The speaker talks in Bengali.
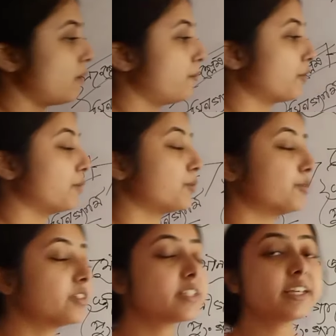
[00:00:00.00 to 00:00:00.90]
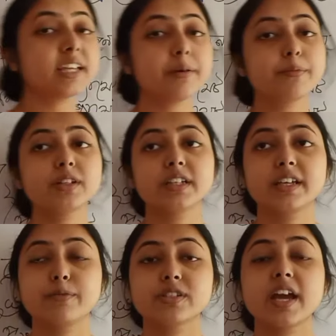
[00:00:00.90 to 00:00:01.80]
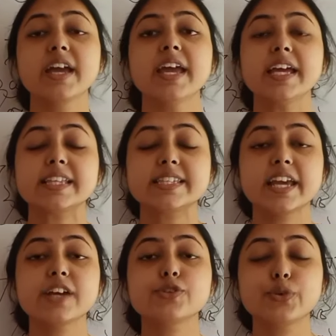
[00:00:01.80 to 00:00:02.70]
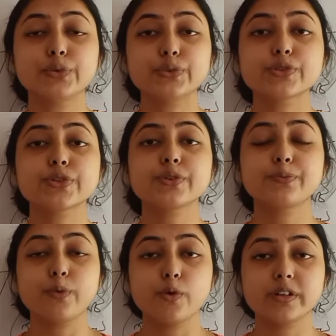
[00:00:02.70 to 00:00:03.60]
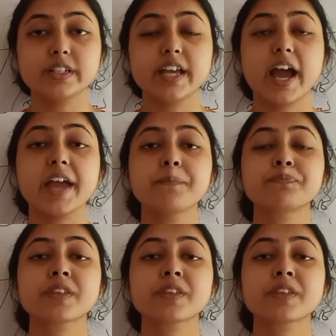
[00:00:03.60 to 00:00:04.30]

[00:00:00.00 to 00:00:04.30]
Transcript: সম্পর্ক পড়ব তো সিনগ্যামি বলতে কি বোঝায় যে যৌনজনন প্রক্রিয়ায়